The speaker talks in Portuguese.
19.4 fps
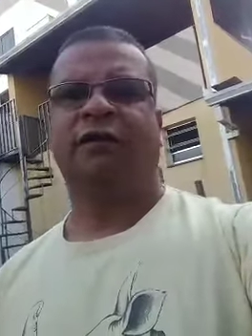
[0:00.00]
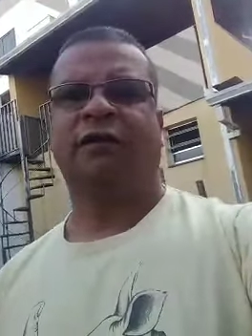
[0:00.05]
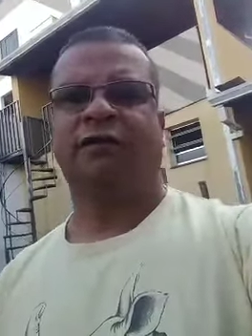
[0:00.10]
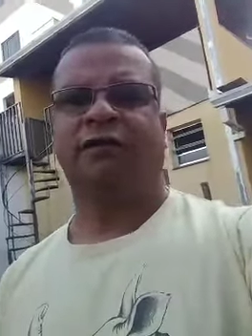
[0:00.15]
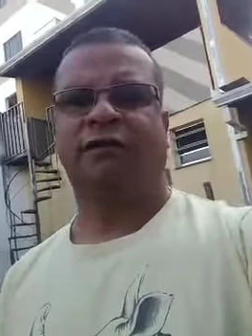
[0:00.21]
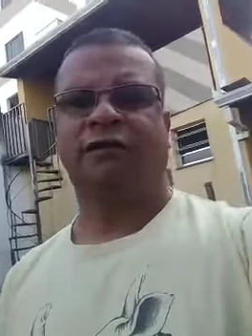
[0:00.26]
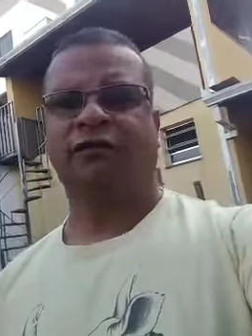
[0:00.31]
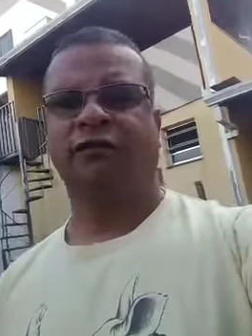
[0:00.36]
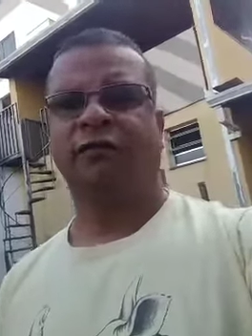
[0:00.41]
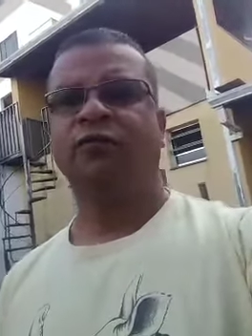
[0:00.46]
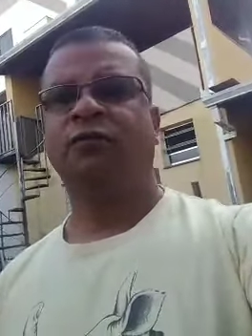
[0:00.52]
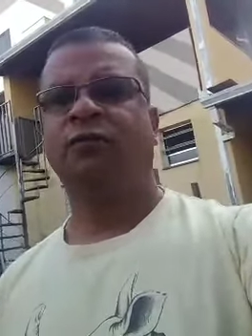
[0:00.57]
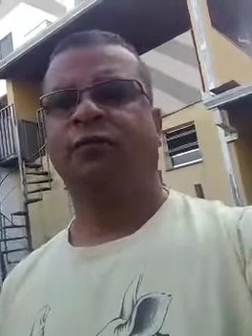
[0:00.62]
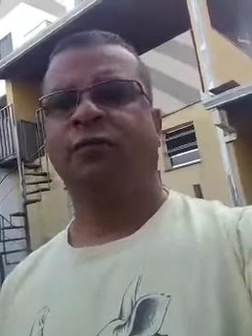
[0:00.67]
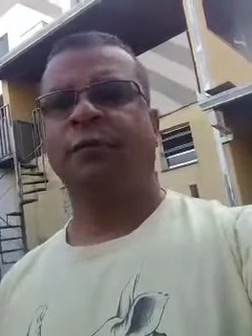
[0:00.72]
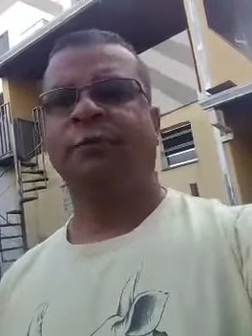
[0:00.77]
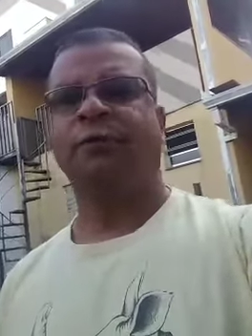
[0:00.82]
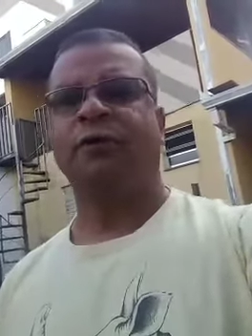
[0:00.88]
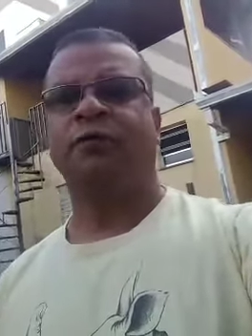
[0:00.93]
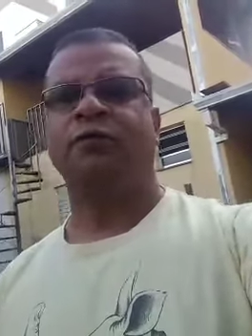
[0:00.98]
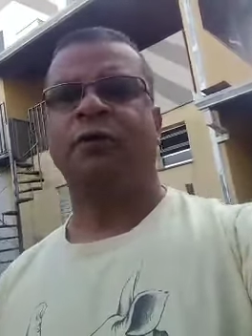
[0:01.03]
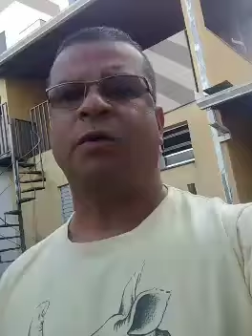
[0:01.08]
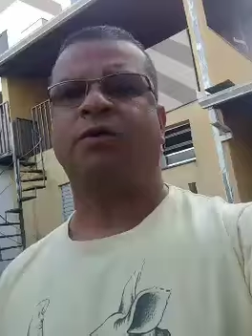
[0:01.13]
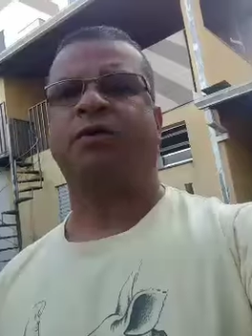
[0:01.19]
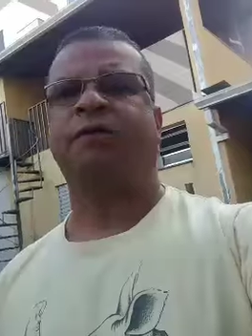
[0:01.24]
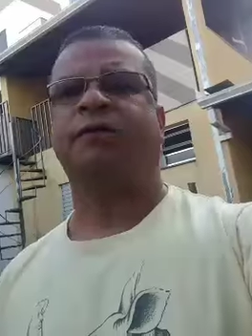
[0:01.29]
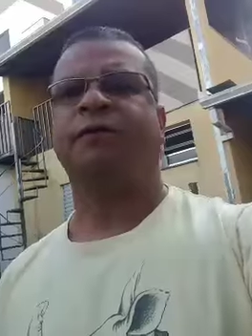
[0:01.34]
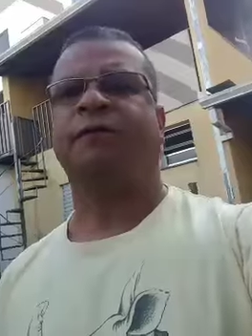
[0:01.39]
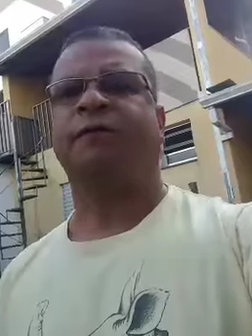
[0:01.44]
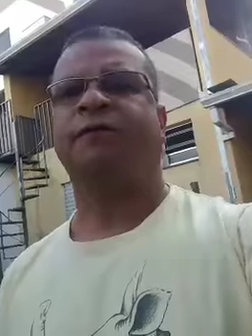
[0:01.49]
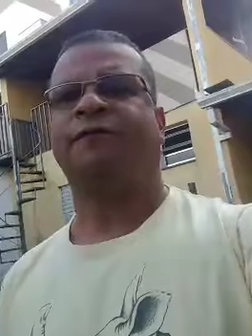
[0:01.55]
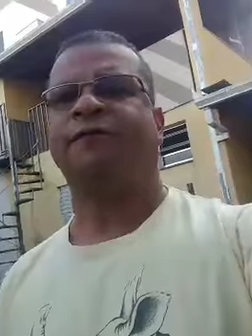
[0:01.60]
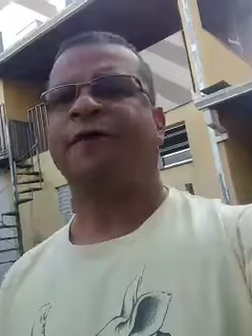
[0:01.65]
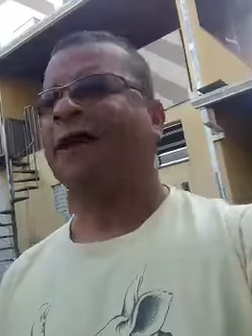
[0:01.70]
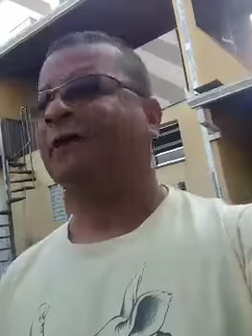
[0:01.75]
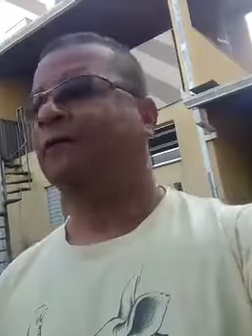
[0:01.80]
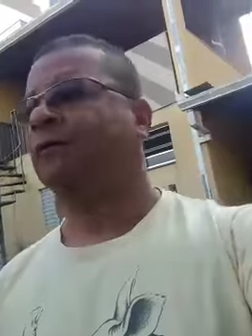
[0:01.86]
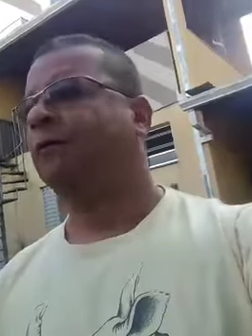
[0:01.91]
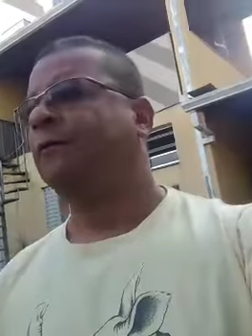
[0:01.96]
Às vezes eu sou muito polêmico em alguma coisa que eu
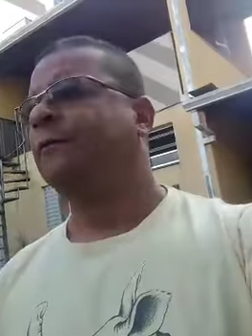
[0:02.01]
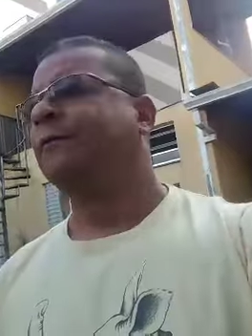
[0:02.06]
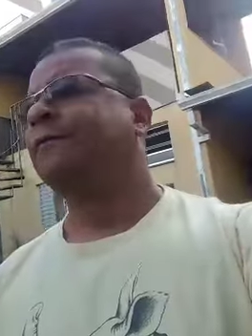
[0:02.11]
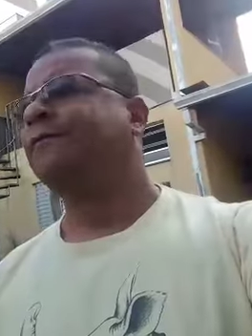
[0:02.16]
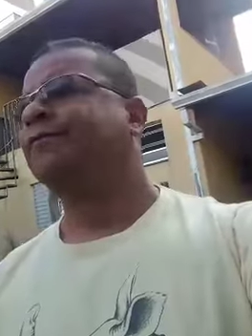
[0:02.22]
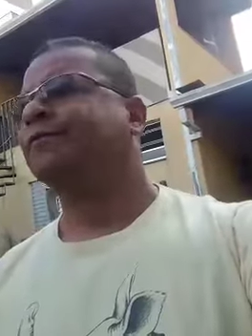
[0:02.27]
falo,